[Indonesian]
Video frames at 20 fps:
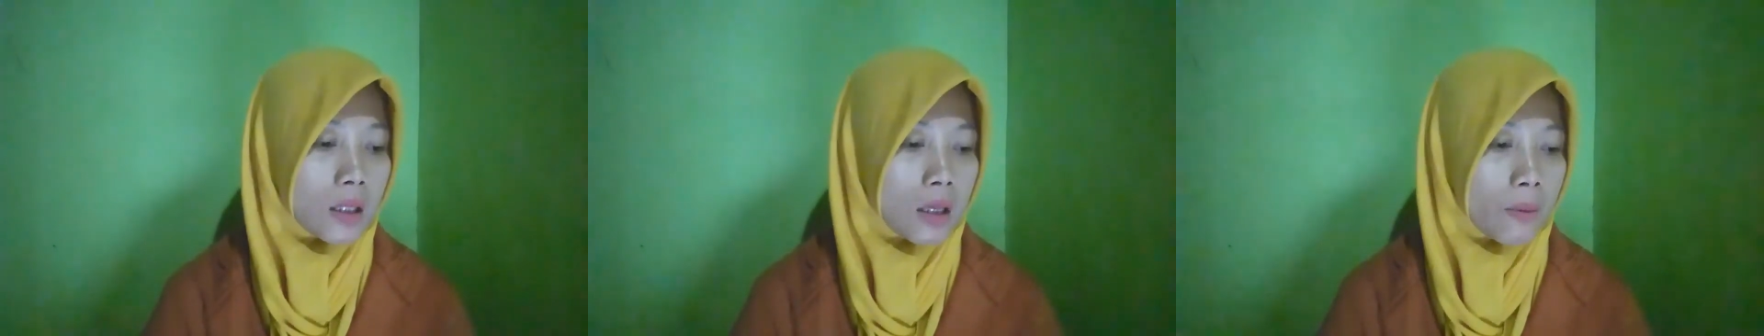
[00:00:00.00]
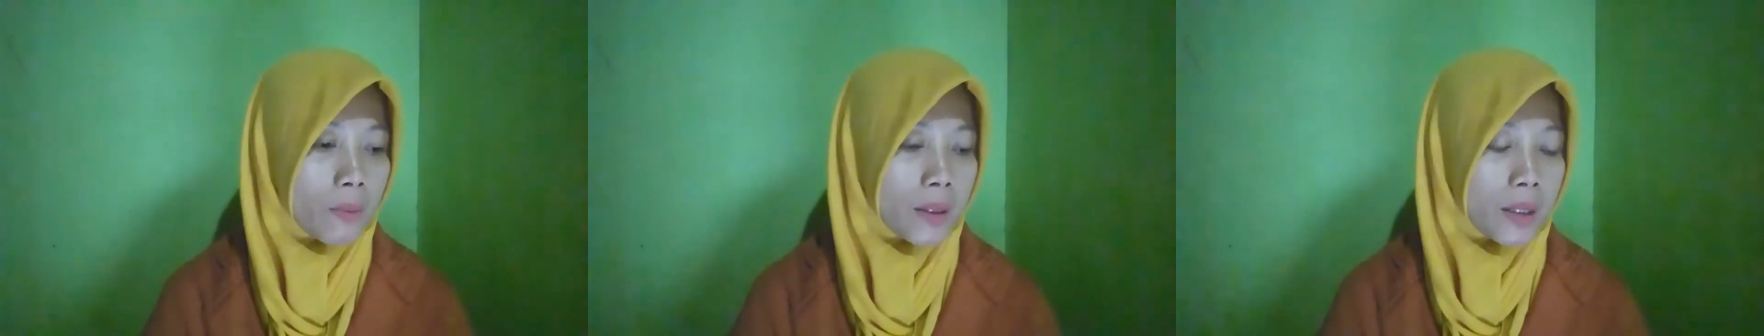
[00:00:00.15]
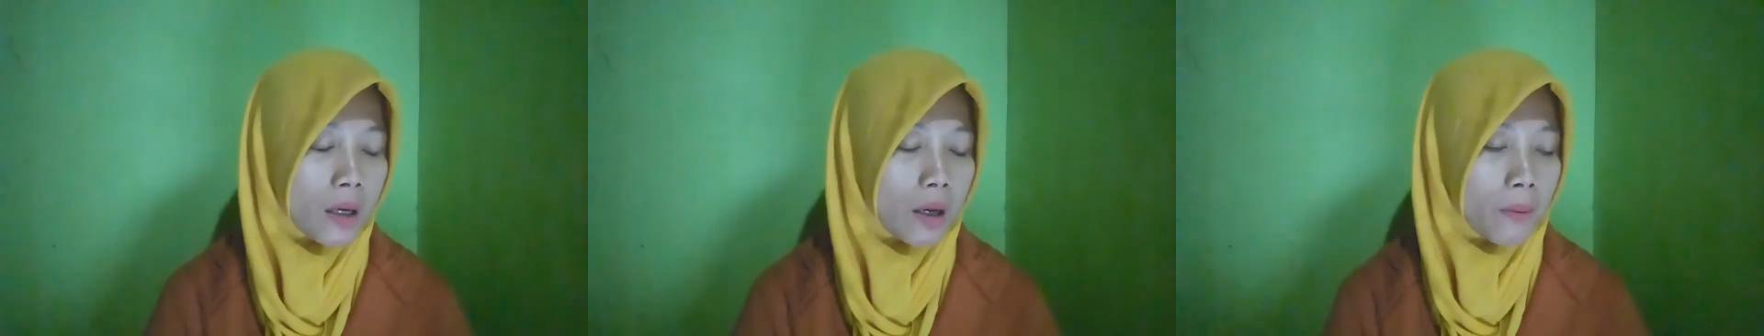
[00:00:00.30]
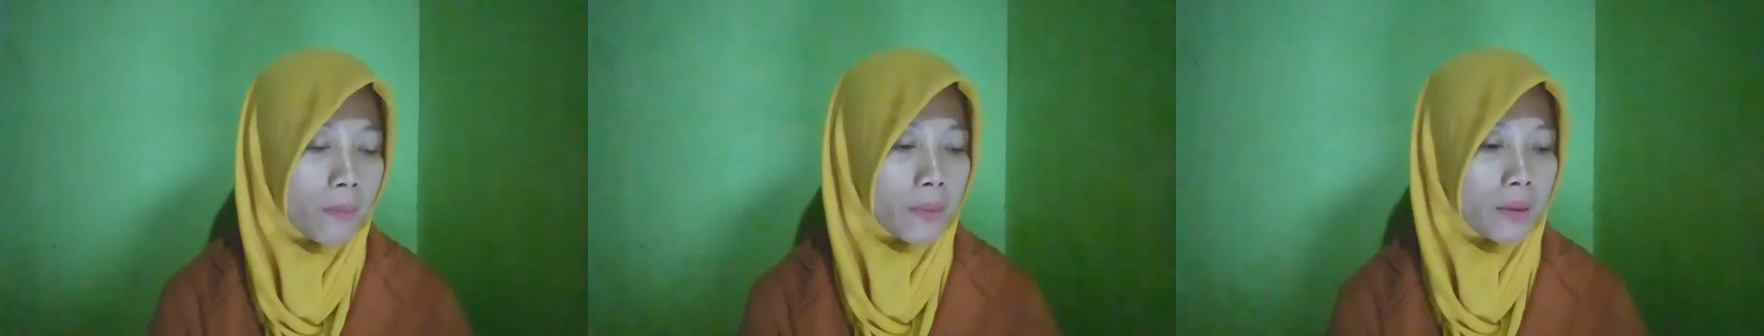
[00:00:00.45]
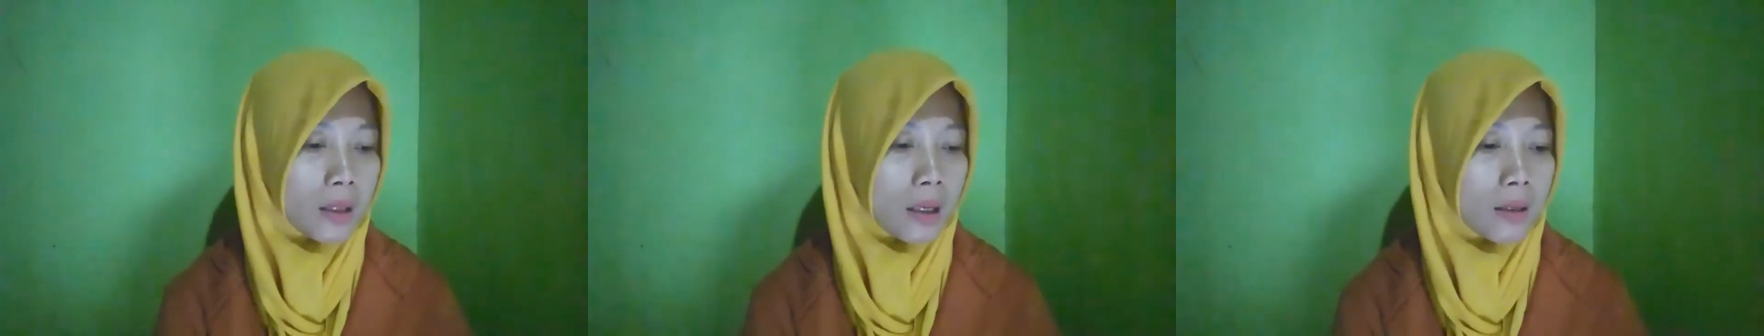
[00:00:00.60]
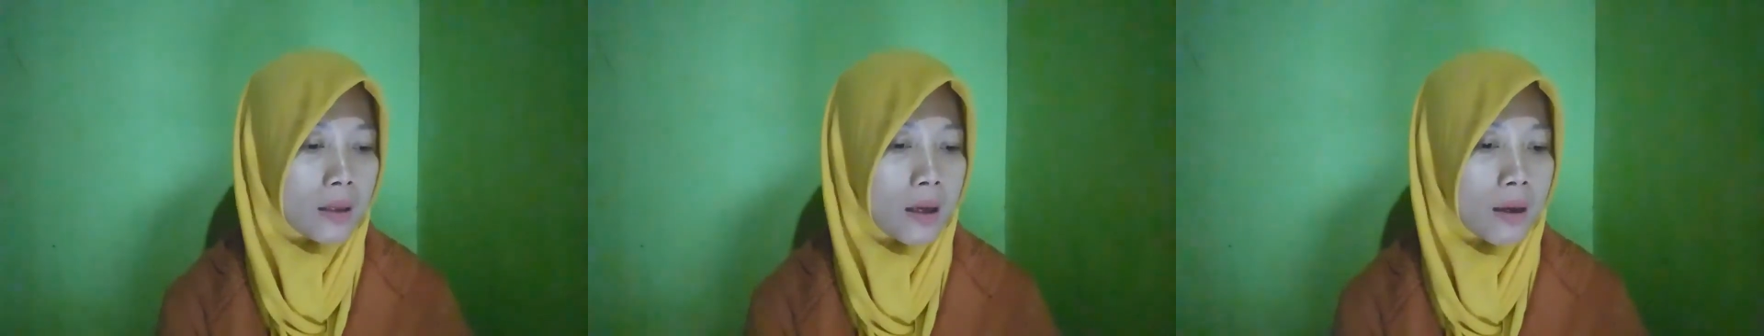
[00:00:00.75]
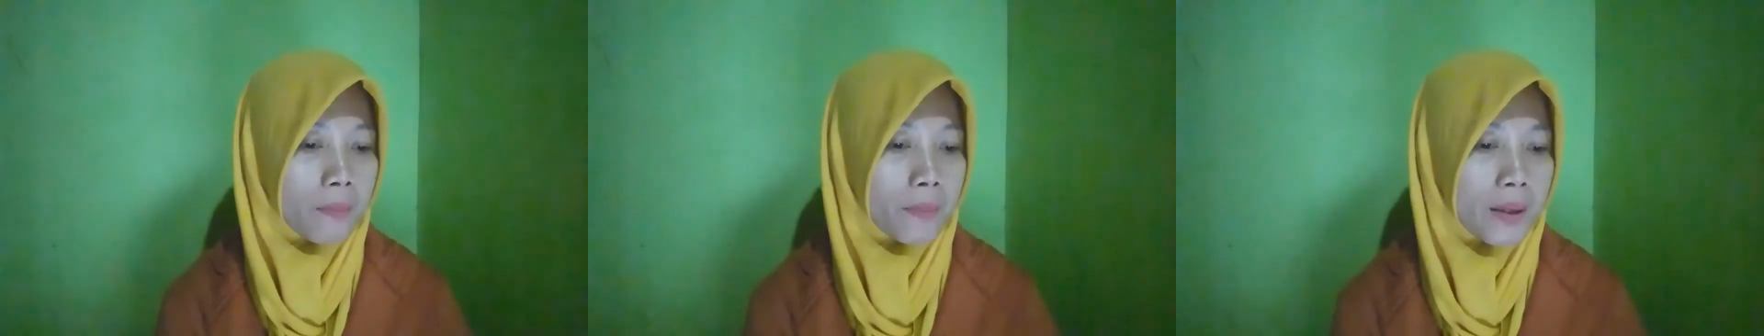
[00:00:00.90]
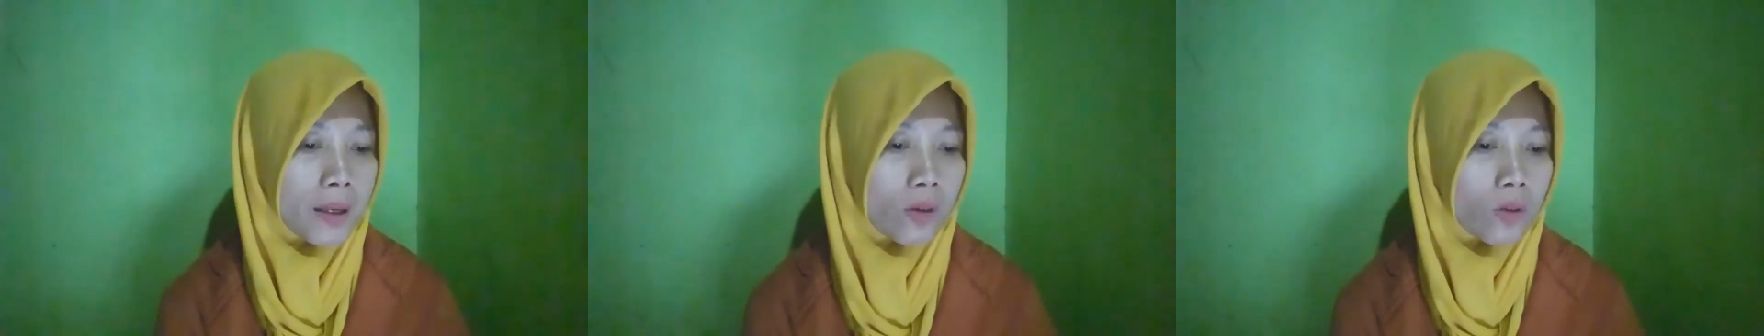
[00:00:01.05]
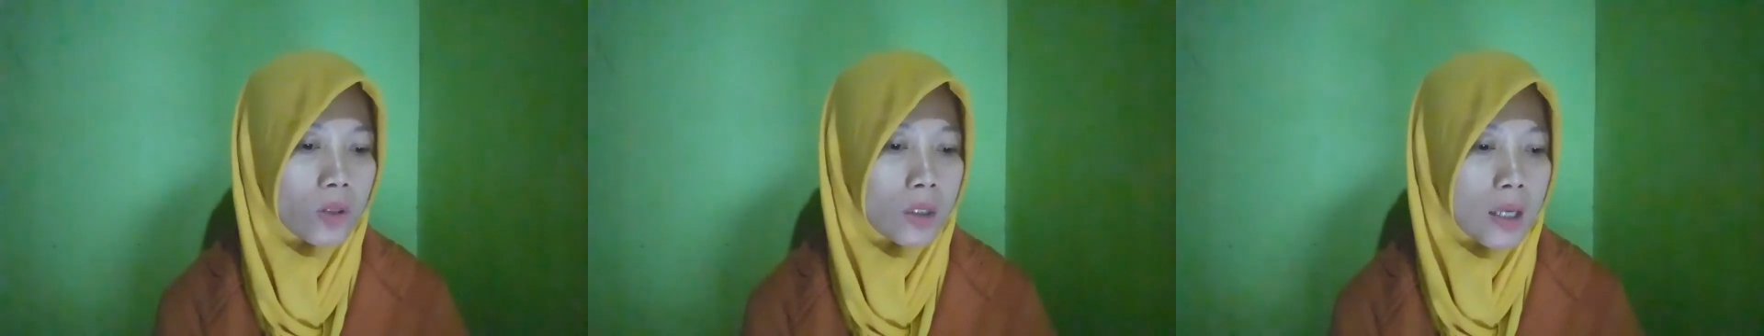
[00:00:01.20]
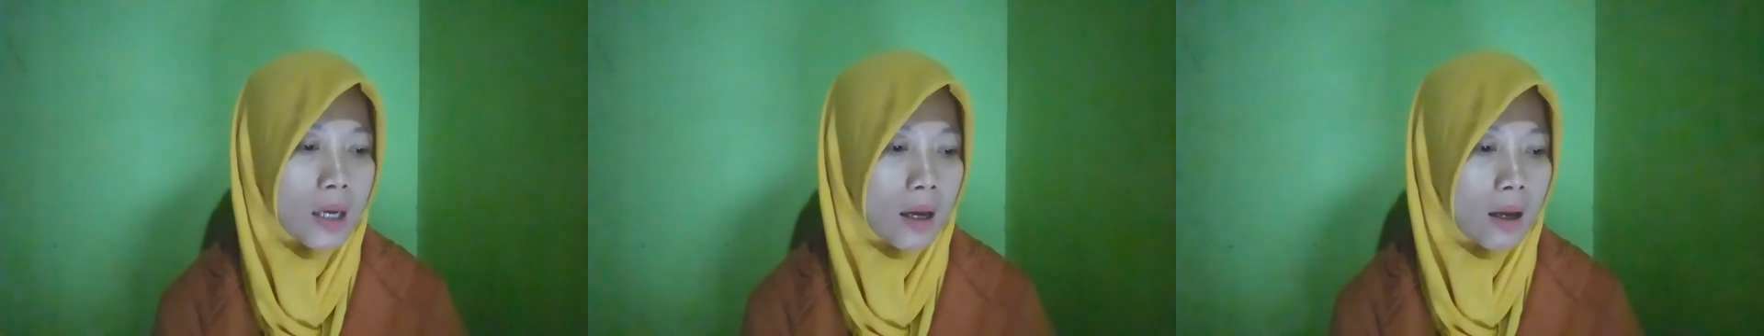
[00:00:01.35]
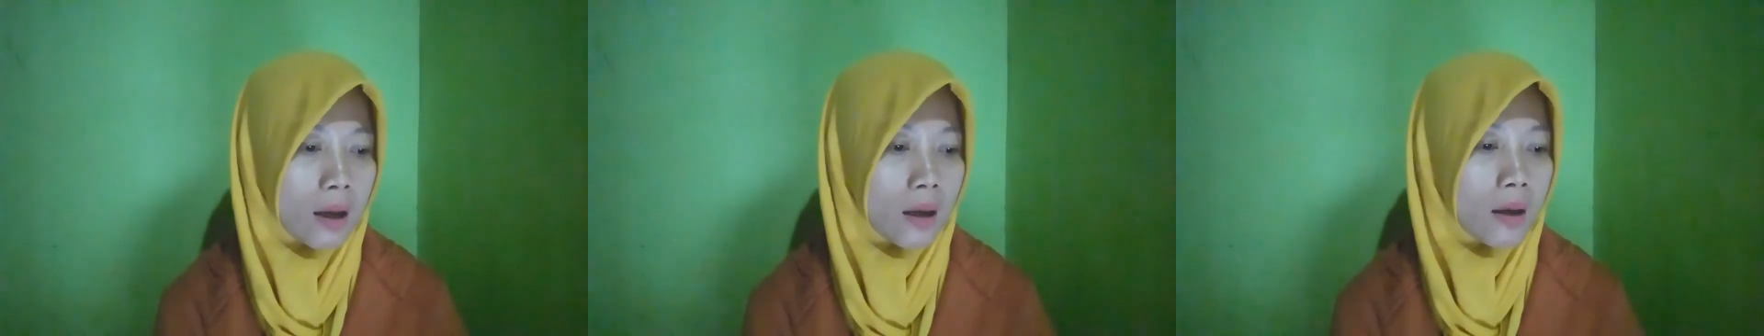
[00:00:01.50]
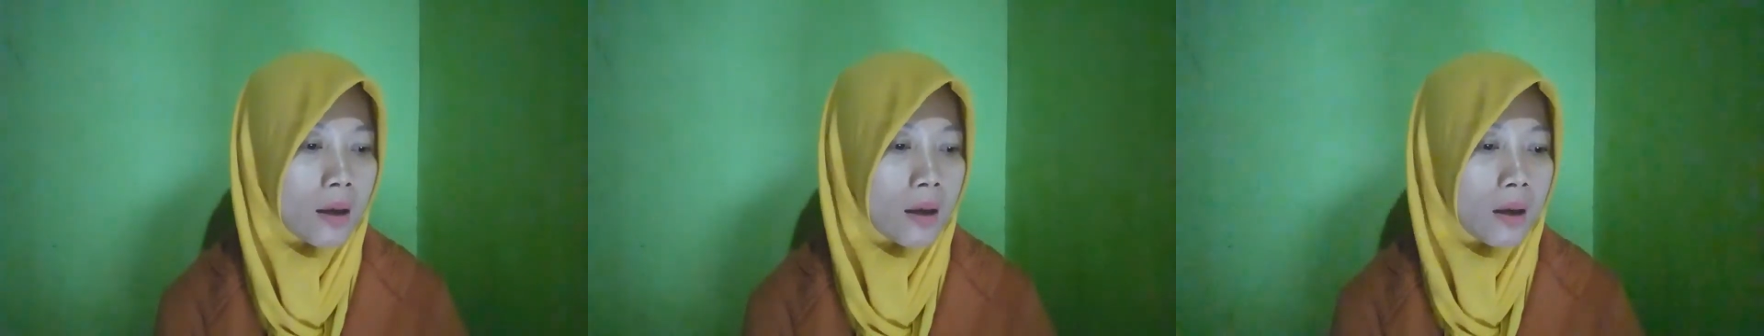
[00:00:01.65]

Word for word: saya bacakan pertanyaan berikutnya